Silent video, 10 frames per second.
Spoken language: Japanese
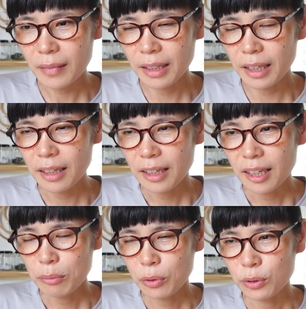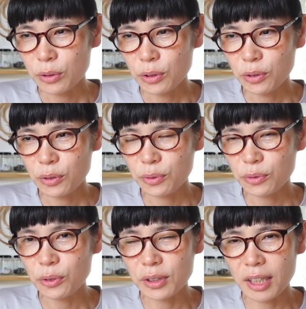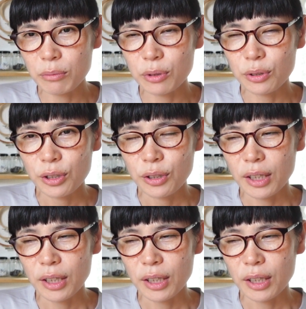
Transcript: でもうその服を全部